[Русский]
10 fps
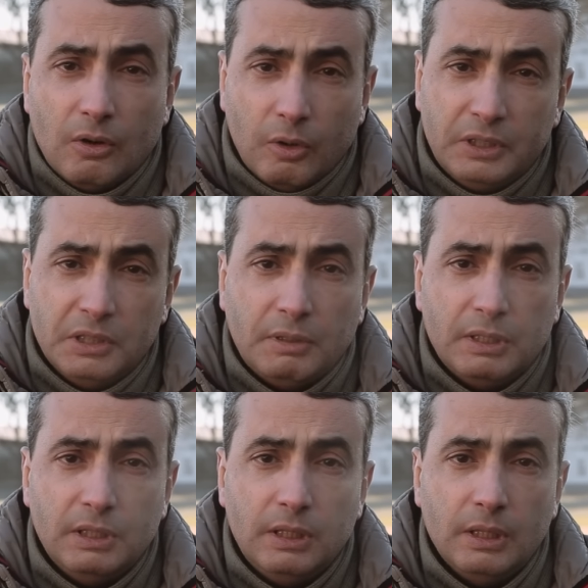У этой
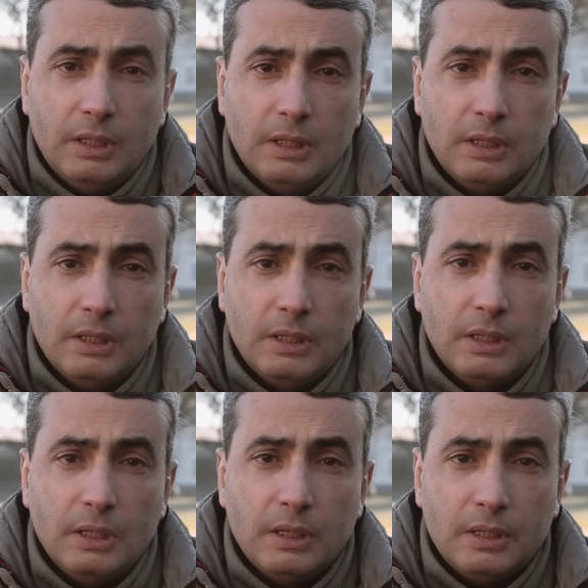войны
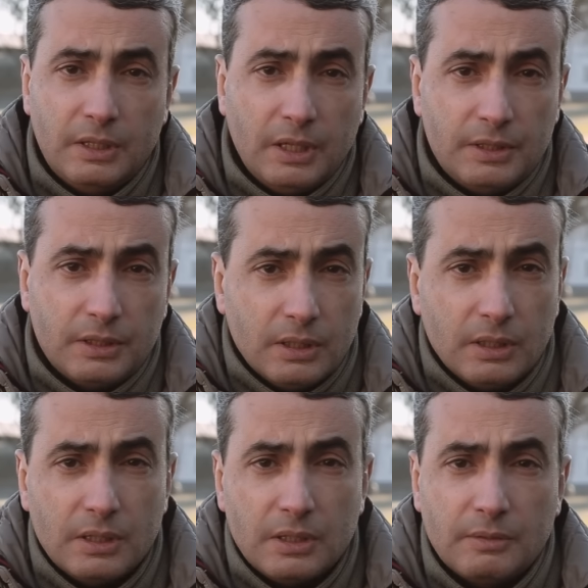есть
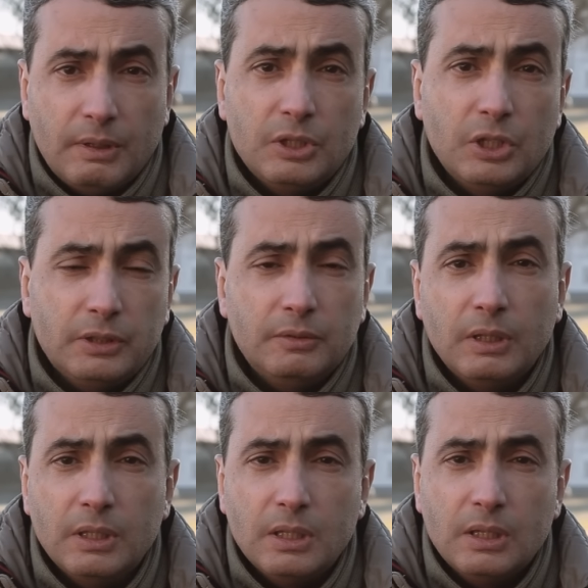свои
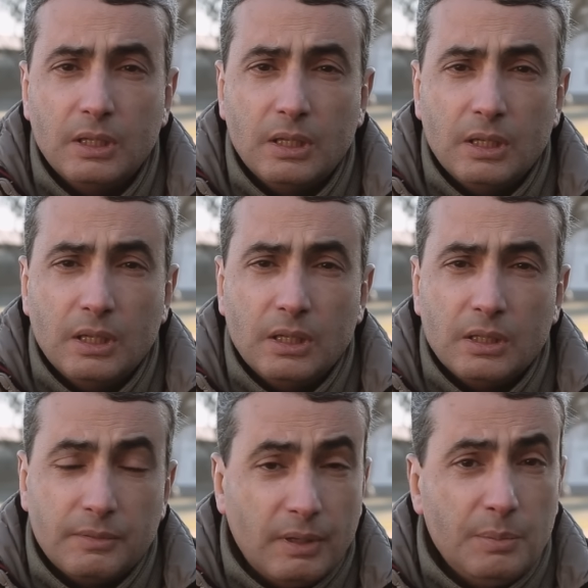жертвы,
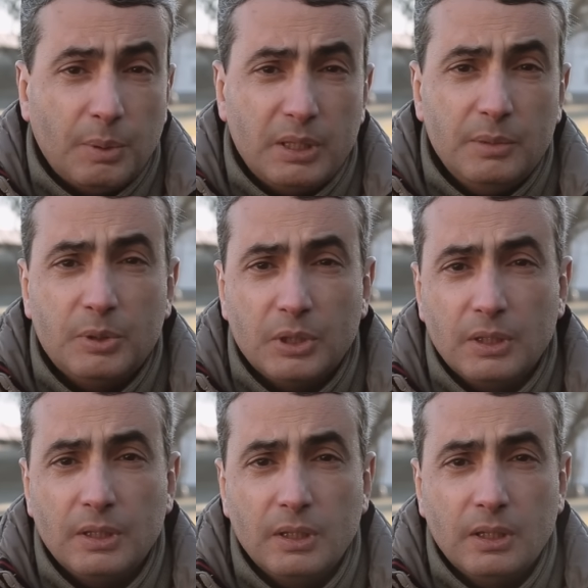свои
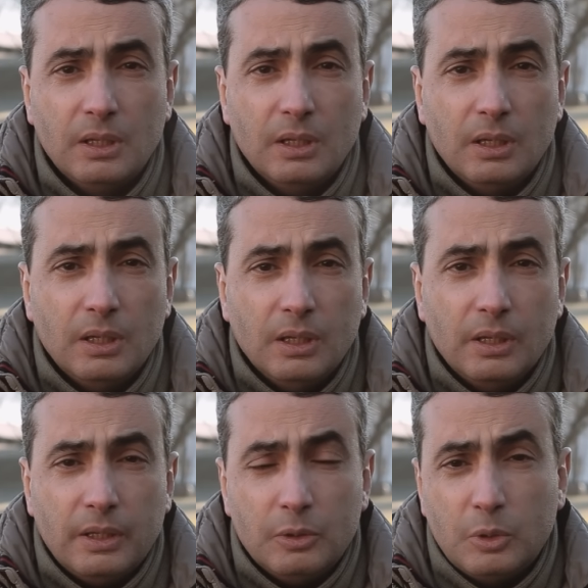погибшие,
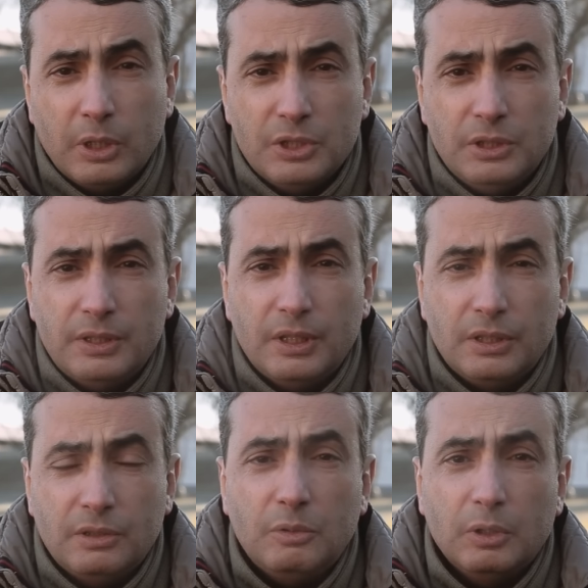и у каждой из
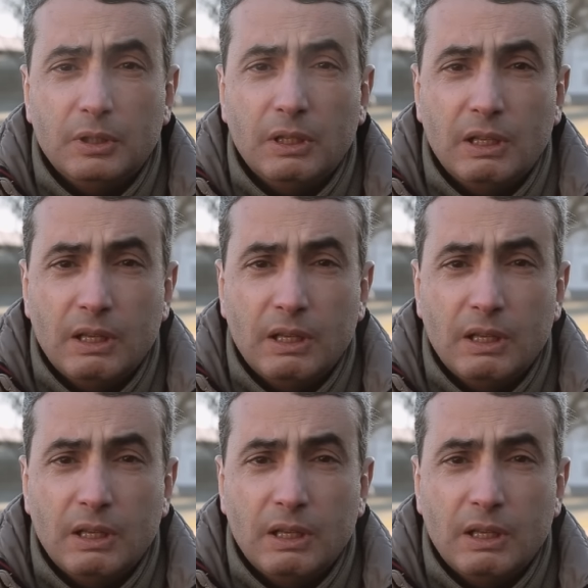этих войн